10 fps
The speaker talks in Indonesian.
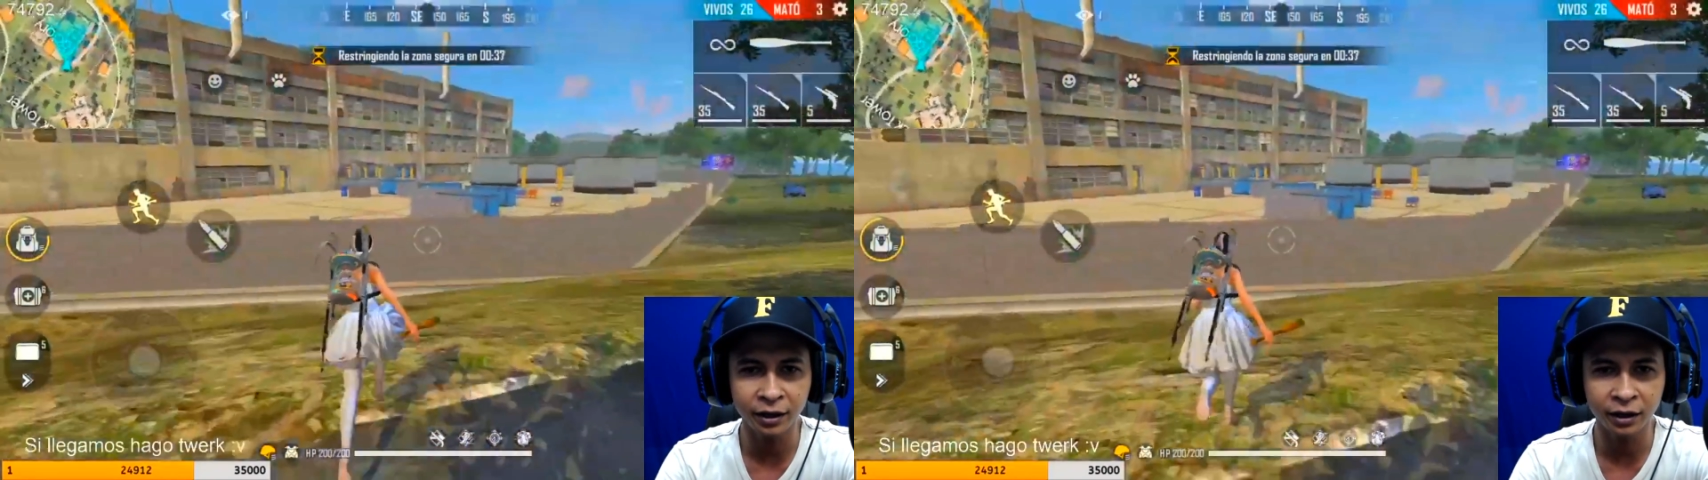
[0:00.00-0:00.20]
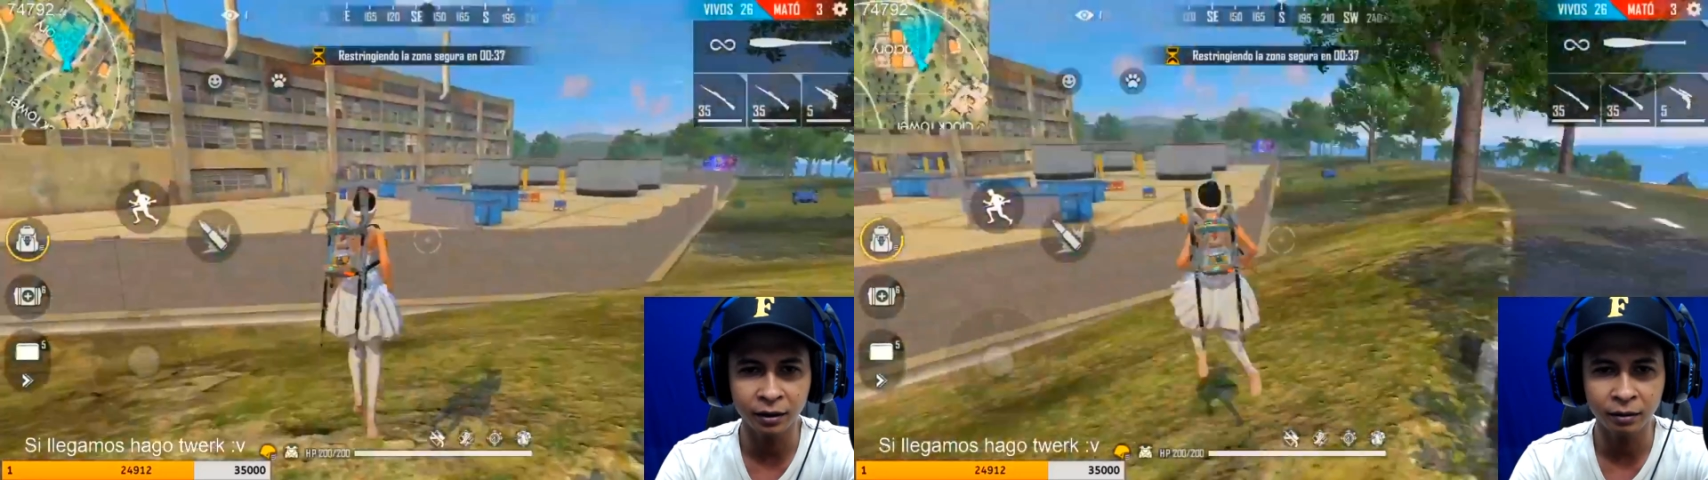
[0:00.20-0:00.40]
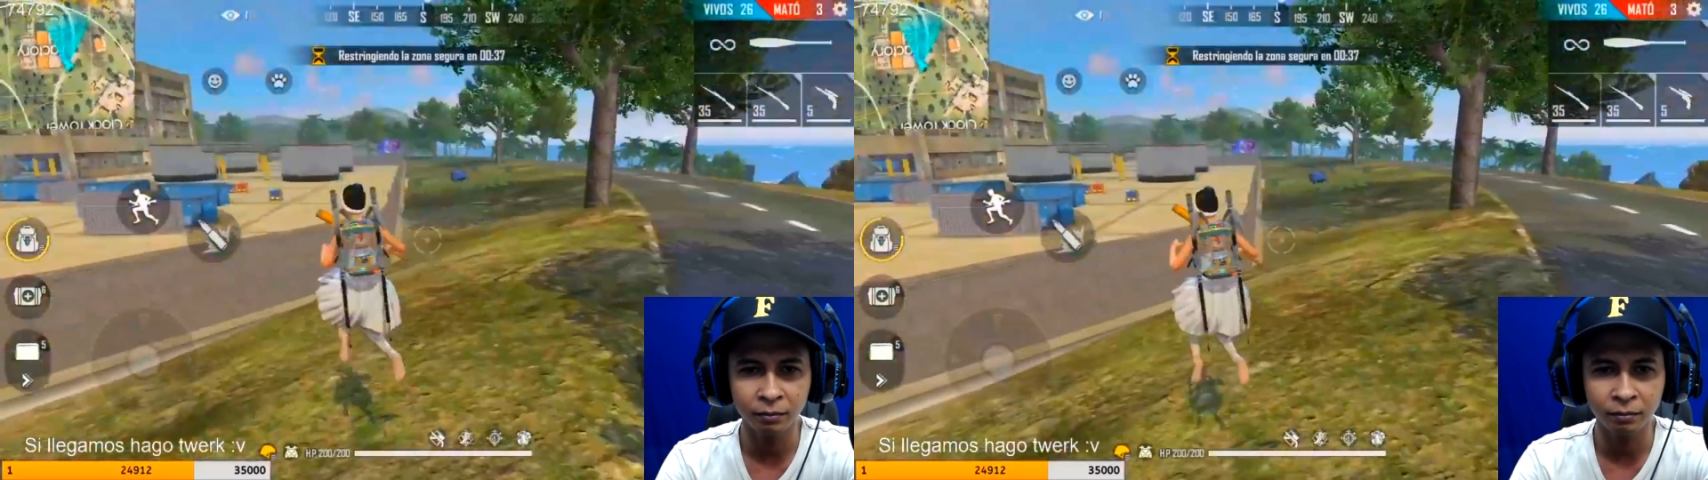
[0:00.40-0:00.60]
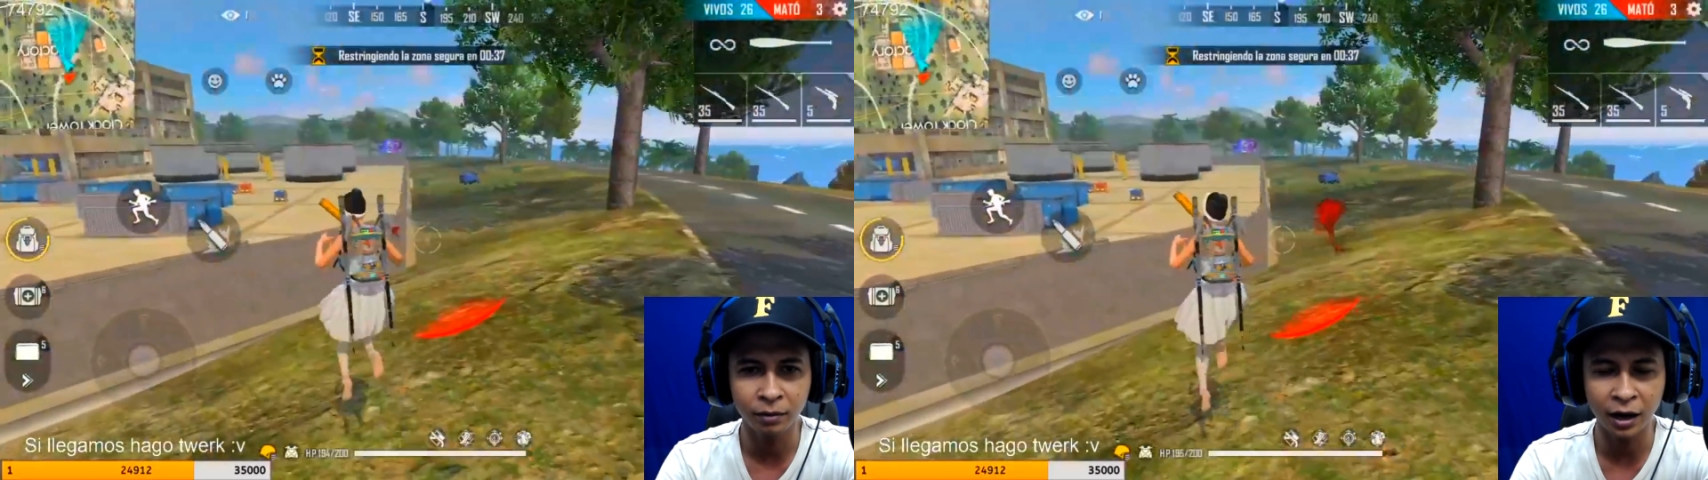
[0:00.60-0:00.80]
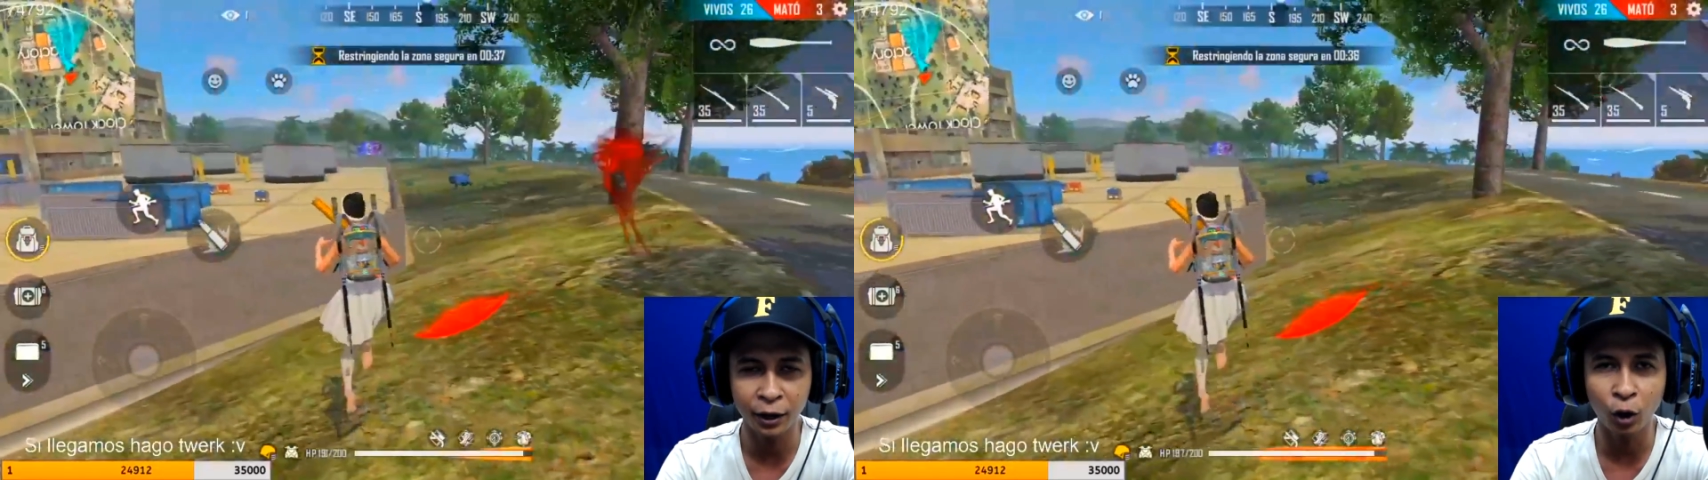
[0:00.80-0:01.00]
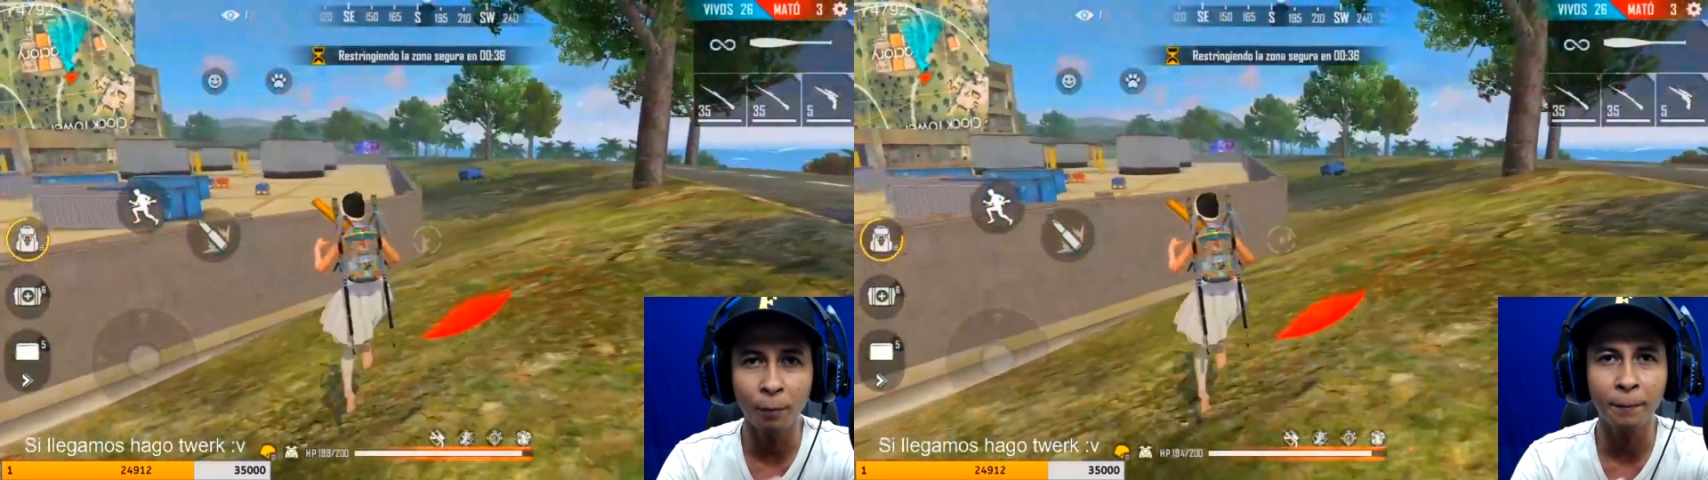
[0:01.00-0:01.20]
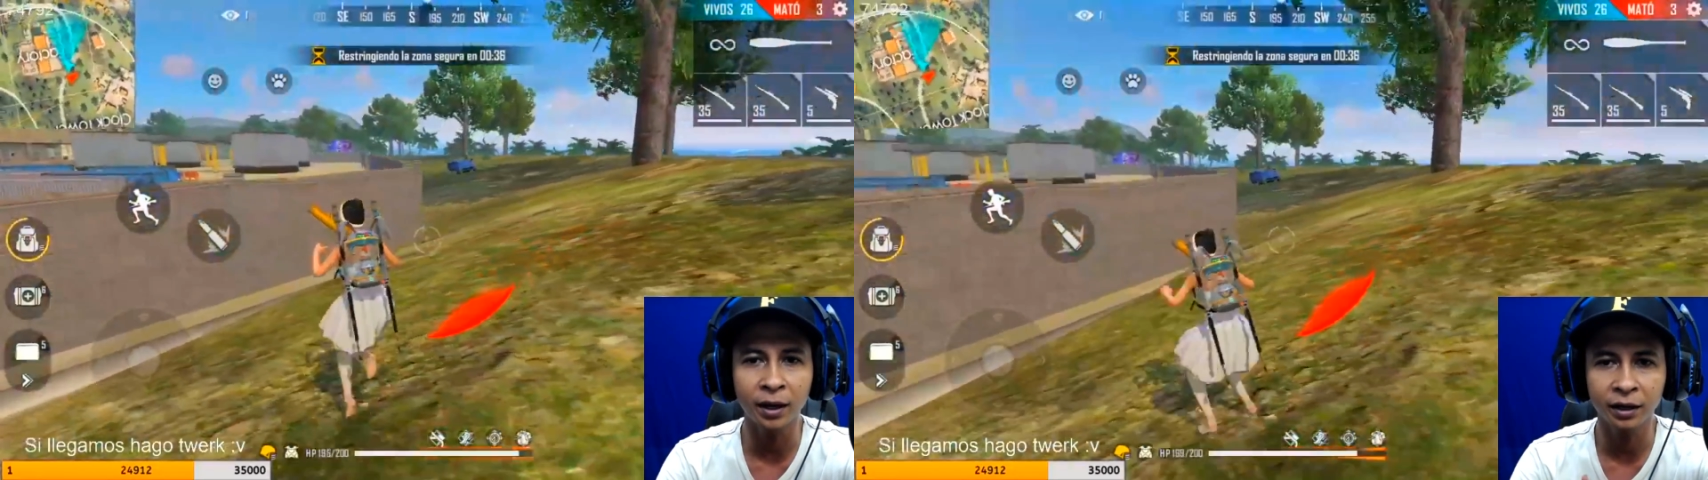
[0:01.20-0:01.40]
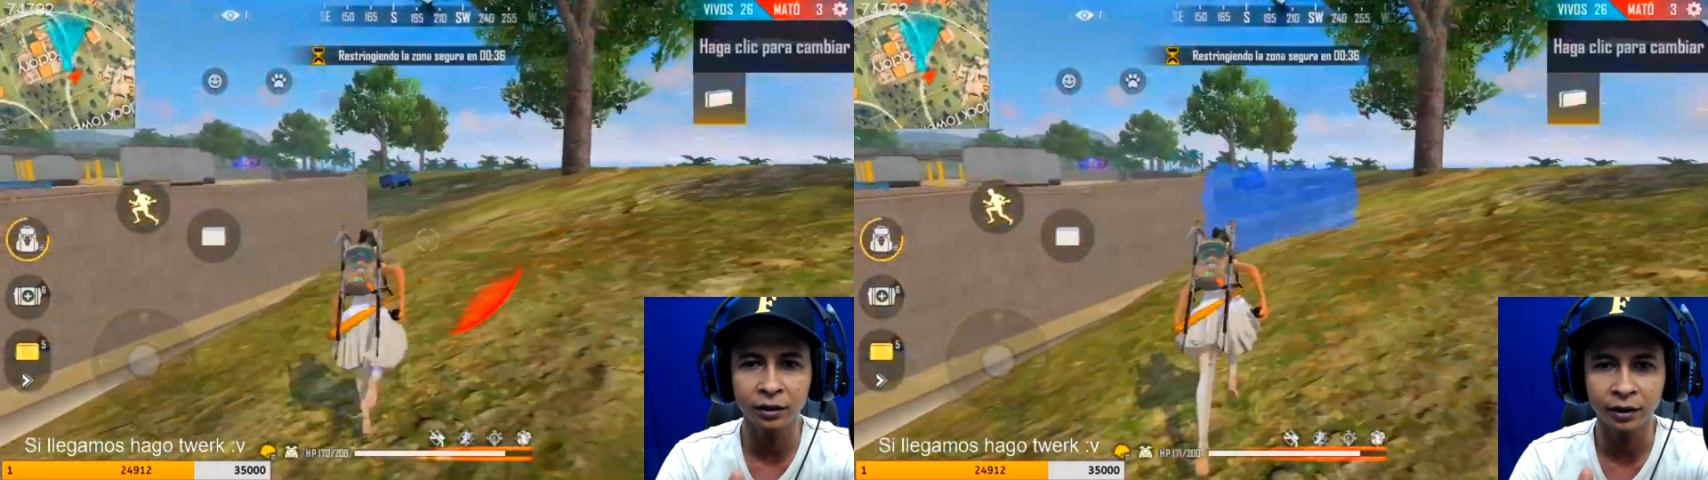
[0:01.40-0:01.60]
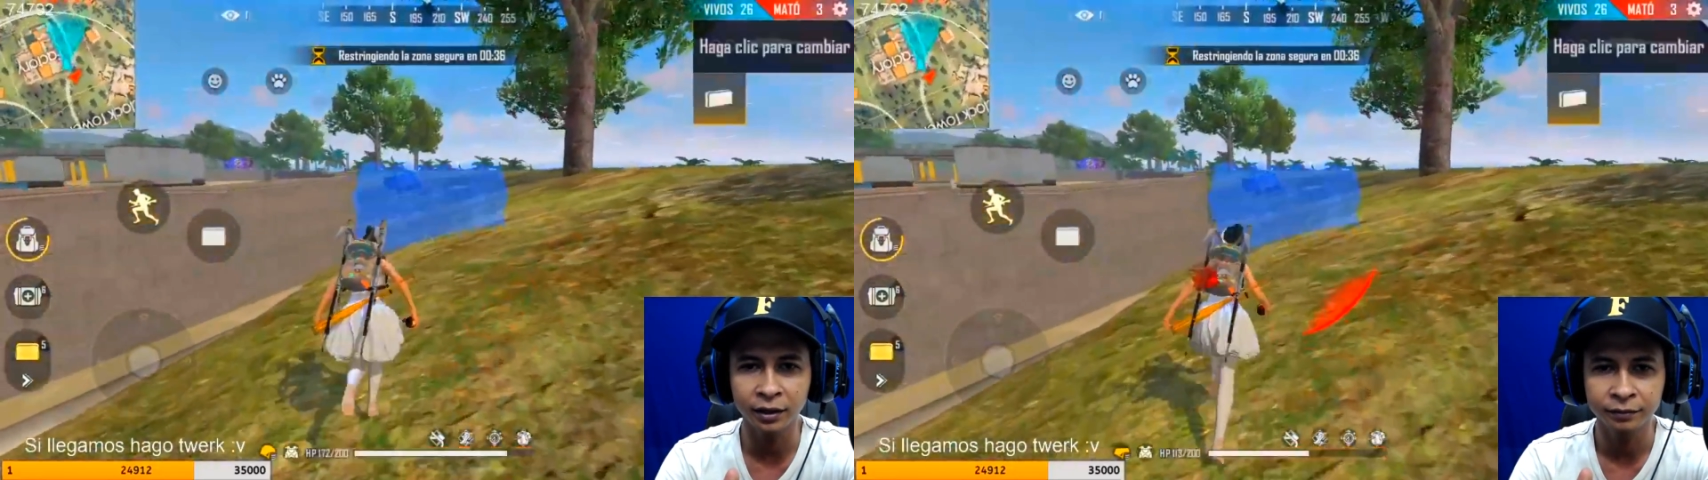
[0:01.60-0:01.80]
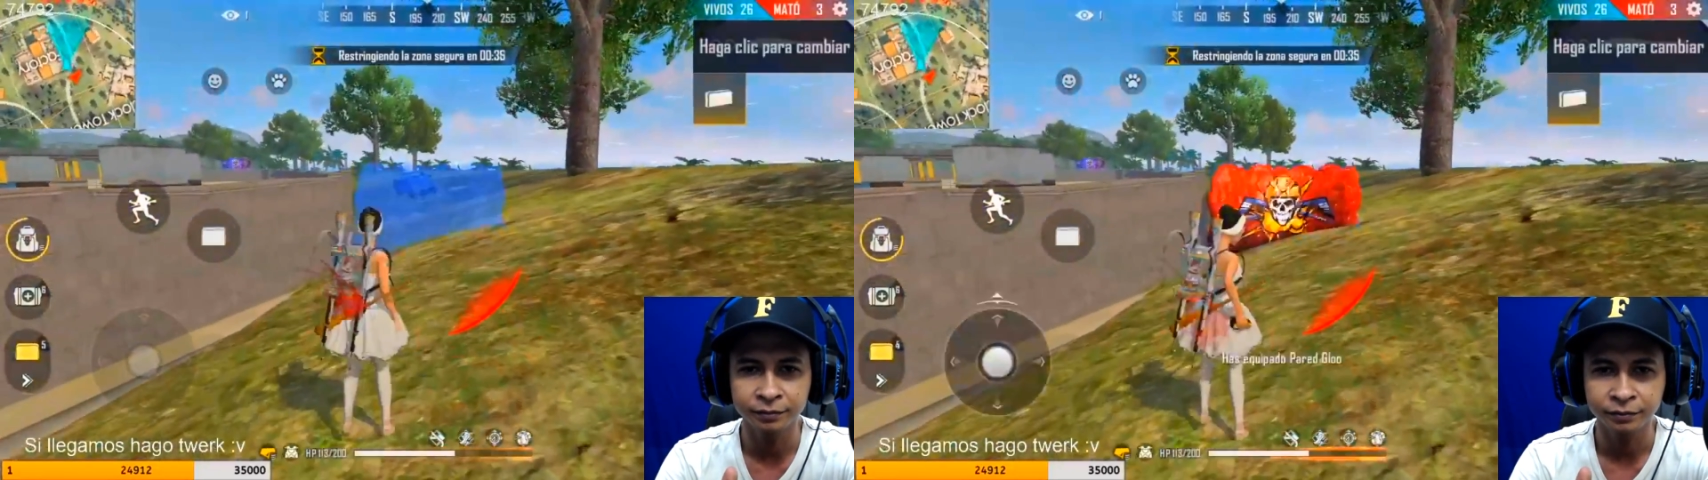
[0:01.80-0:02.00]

Jadi berani open gitu ya.